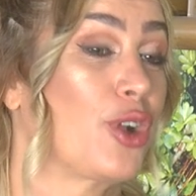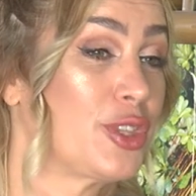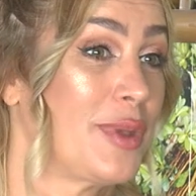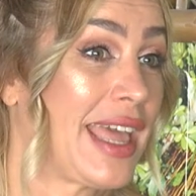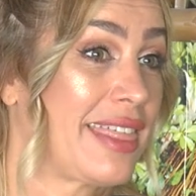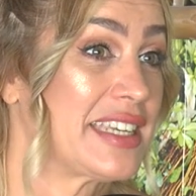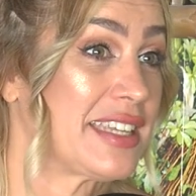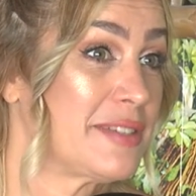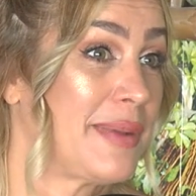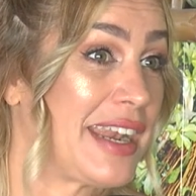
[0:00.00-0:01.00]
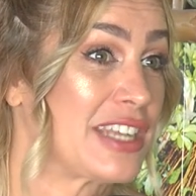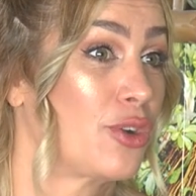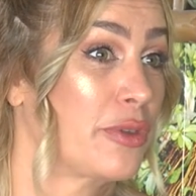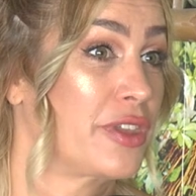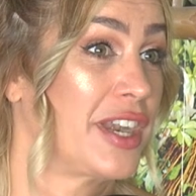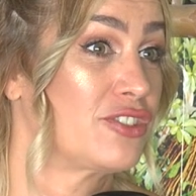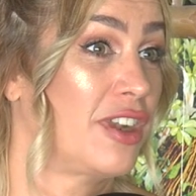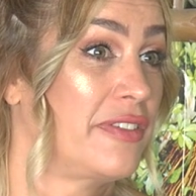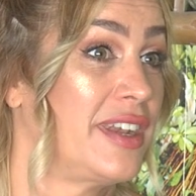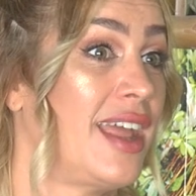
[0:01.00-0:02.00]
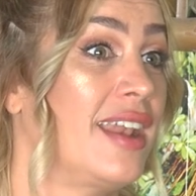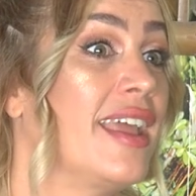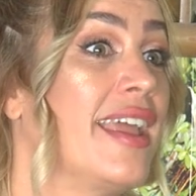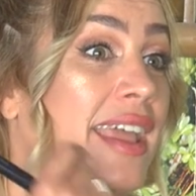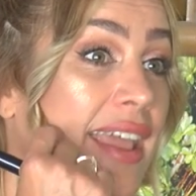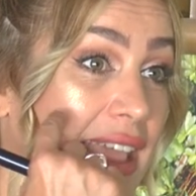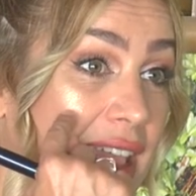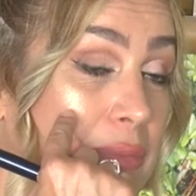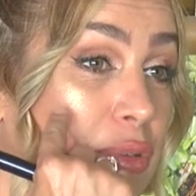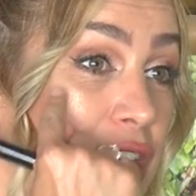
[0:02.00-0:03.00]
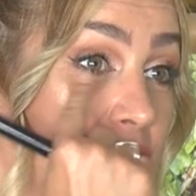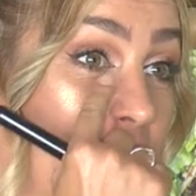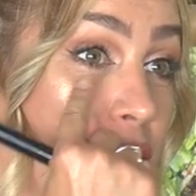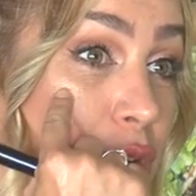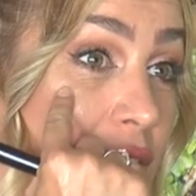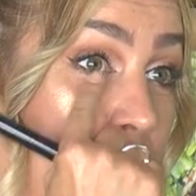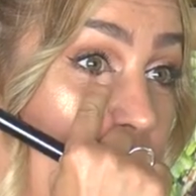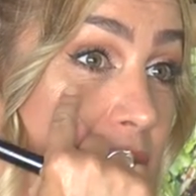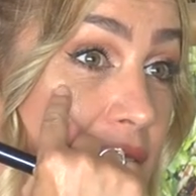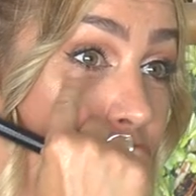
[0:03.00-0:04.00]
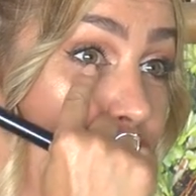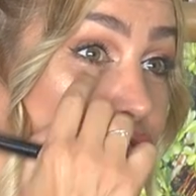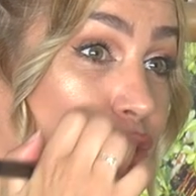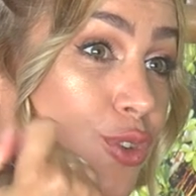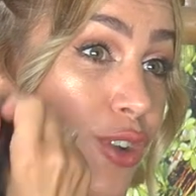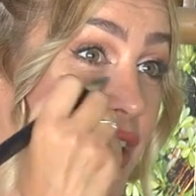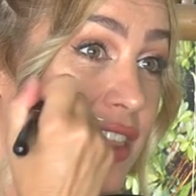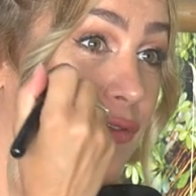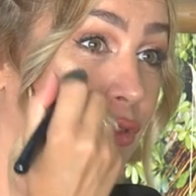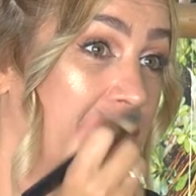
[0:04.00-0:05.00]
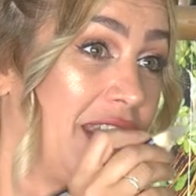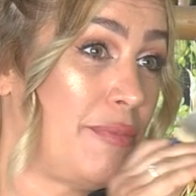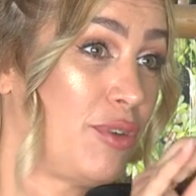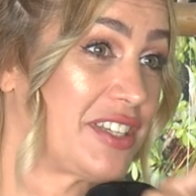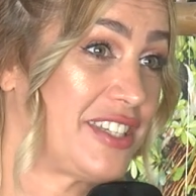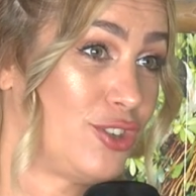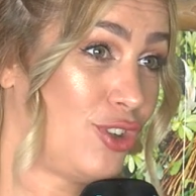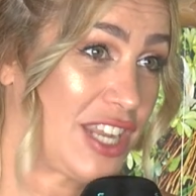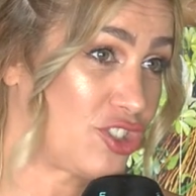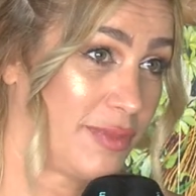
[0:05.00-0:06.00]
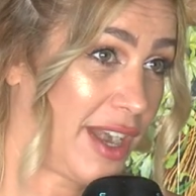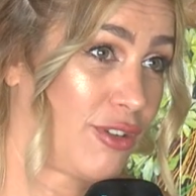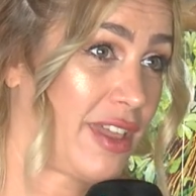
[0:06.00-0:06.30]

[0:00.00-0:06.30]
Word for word: lo que tuve que hacer, ¿sabes? Para solucionar eso al final, eh, ponerme un lápiz marrón oscuro y difuminar porque si no la sombra no